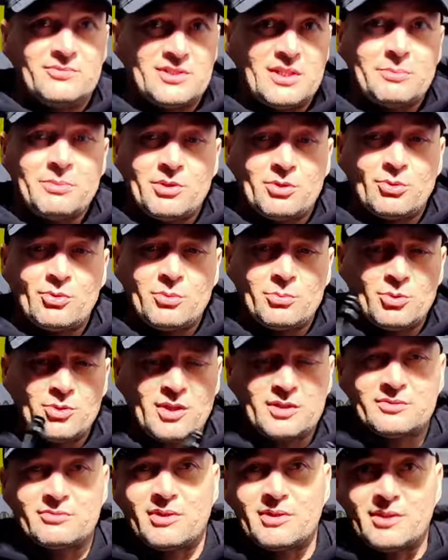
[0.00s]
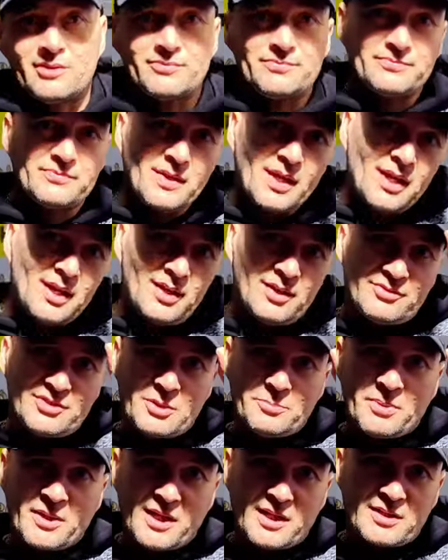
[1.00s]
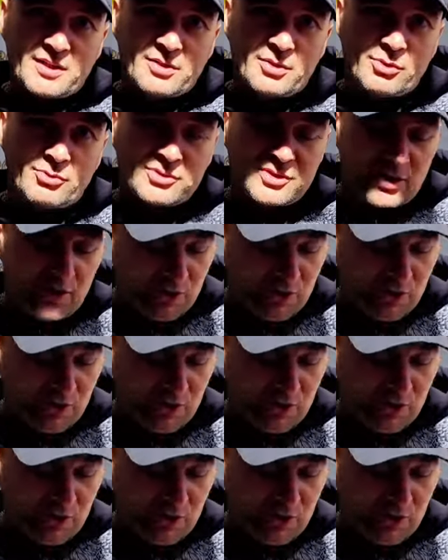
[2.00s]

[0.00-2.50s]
Самое то ему название. Всем пока, до новых